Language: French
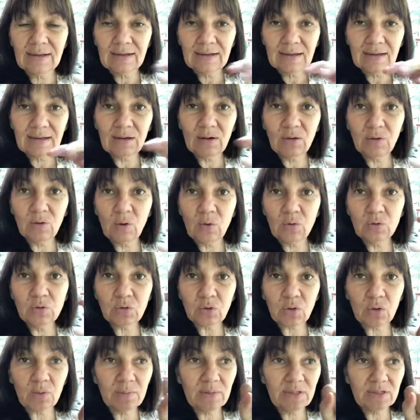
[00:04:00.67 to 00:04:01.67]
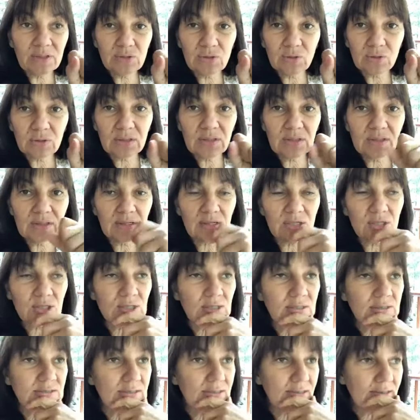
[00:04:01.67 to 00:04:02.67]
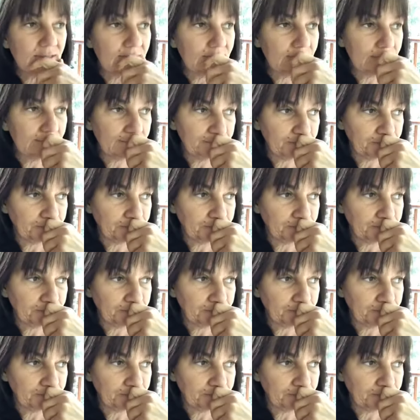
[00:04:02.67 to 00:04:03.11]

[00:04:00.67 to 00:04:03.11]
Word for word: quelle autre blessure qui est agencée à ça.